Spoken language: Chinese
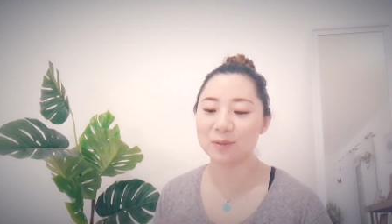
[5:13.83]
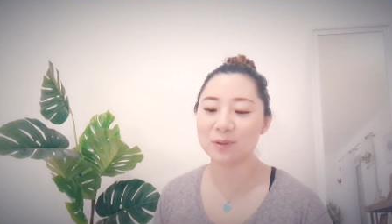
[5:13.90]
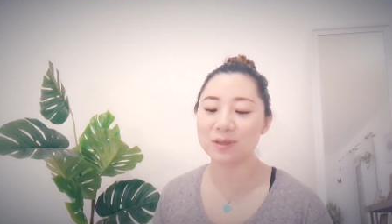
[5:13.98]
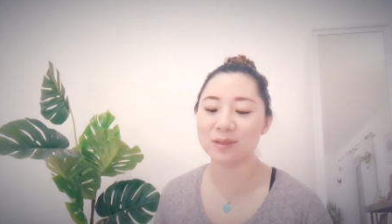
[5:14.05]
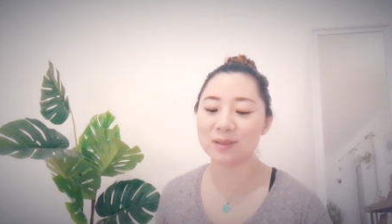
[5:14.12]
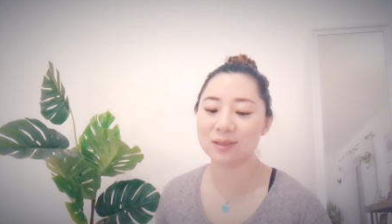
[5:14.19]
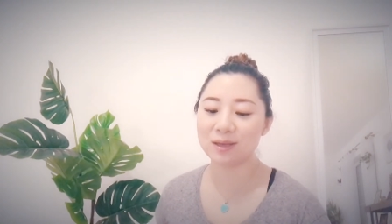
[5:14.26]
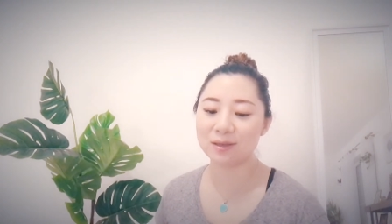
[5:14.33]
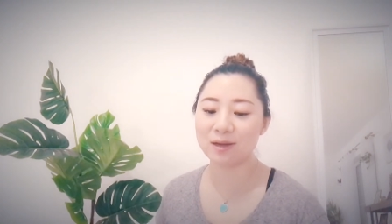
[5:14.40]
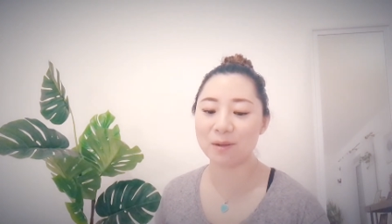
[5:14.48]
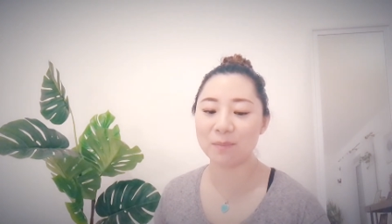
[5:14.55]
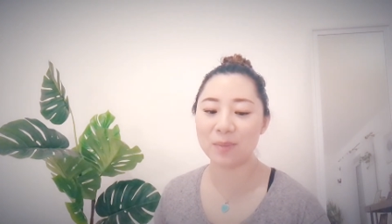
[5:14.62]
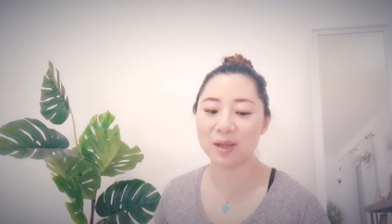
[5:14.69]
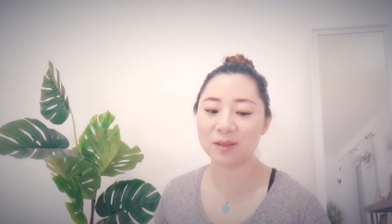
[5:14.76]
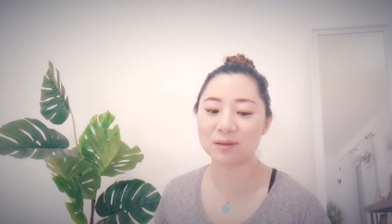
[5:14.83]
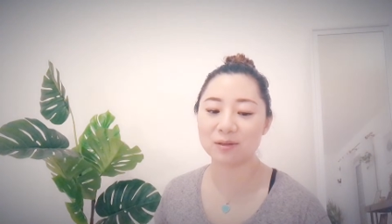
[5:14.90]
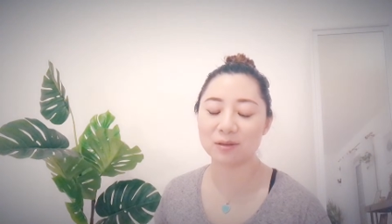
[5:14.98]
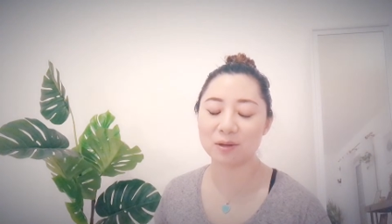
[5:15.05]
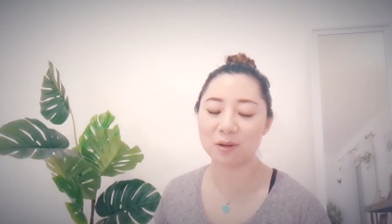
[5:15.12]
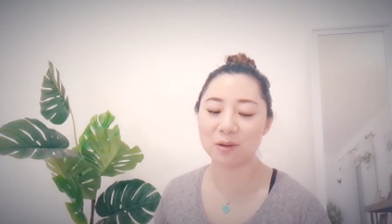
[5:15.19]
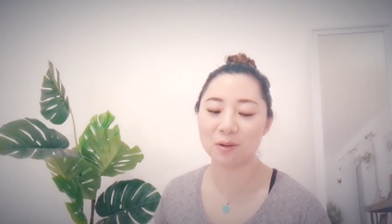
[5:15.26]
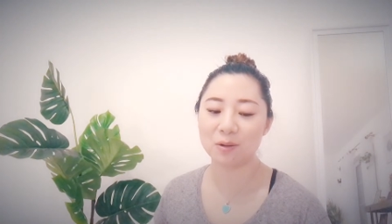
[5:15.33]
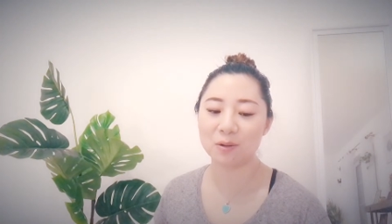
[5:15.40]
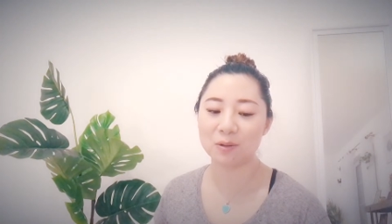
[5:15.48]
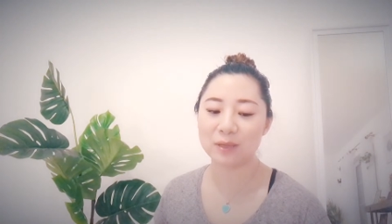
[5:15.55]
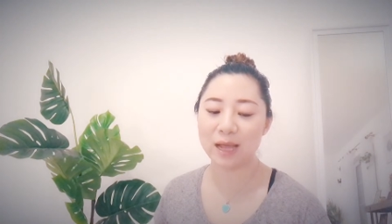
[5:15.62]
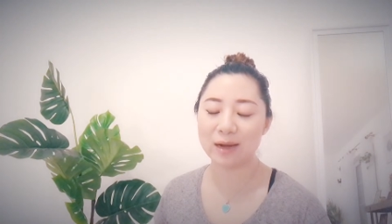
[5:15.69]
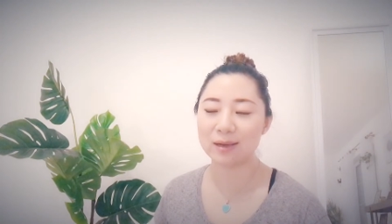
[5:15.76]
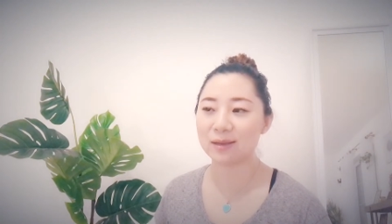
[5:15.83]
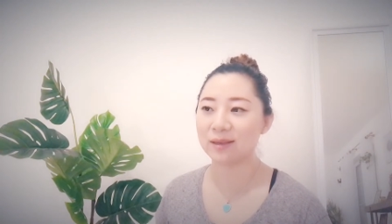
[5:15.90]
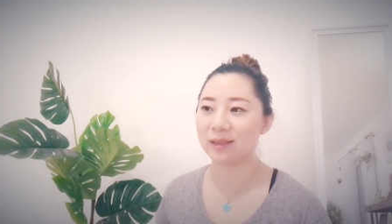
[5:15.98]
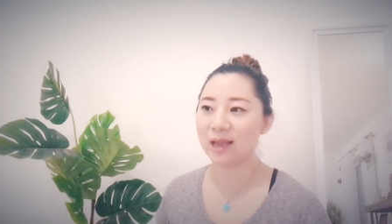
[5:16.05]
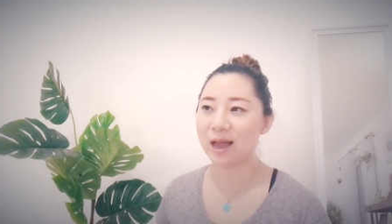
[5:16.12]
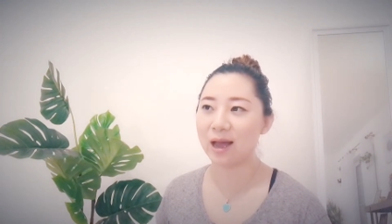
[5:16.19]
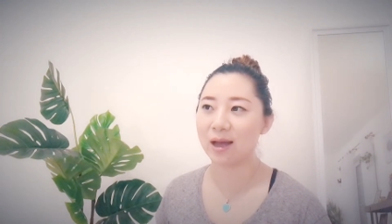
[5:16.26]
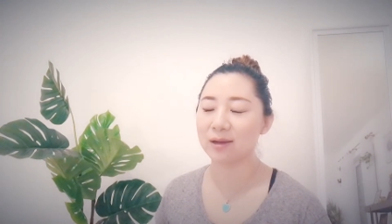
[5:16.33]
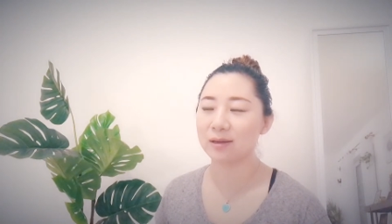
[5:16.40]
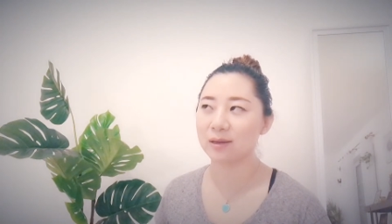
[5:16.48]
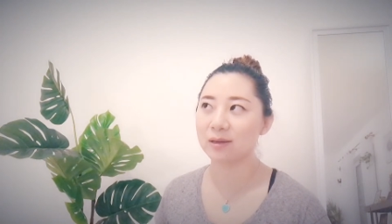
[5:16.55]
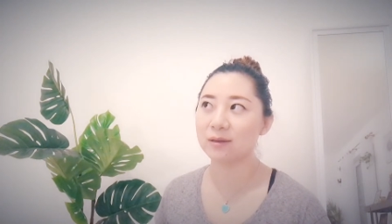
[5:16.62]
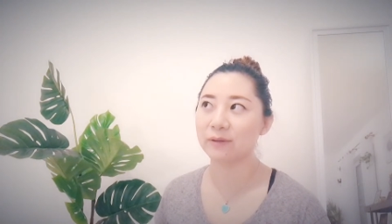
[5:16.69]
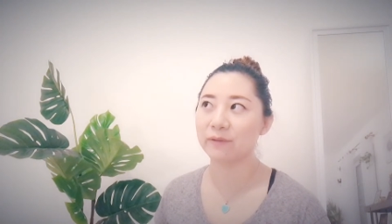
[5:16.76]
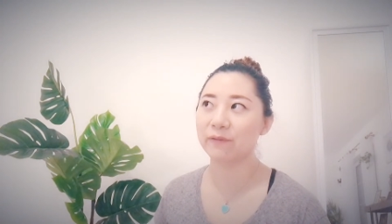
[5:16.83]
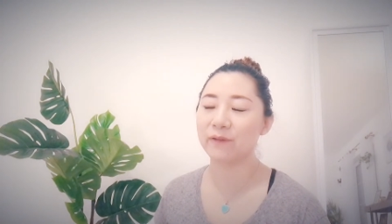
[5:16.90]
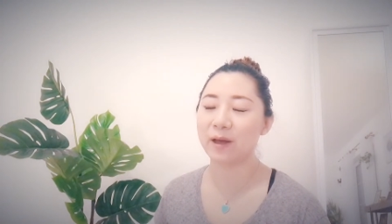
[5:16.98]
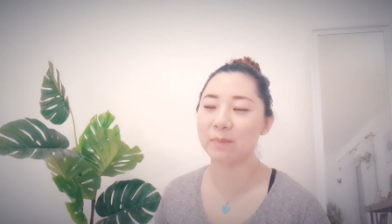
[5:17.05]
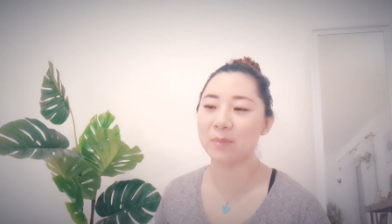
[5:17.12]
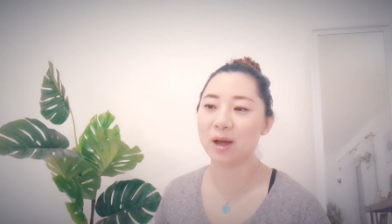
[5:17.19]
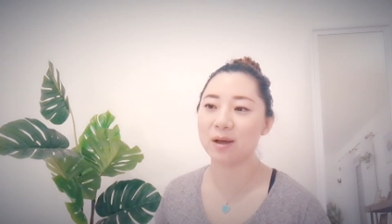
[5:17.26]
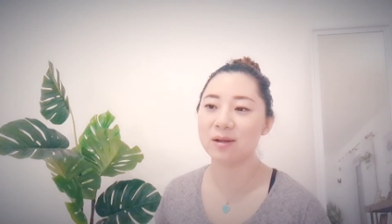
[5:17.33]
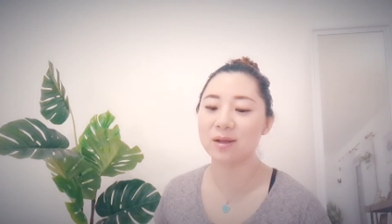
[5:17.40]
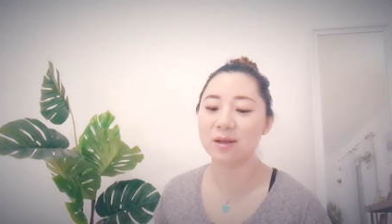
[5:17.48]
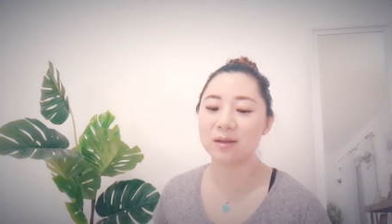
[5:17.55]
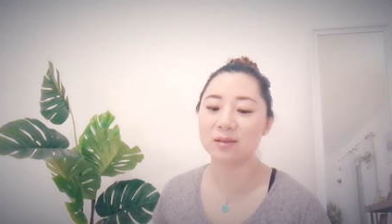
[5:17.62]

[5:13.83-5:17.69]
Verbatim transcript: 因为现在上班的时候压力很大，然后很繁忙。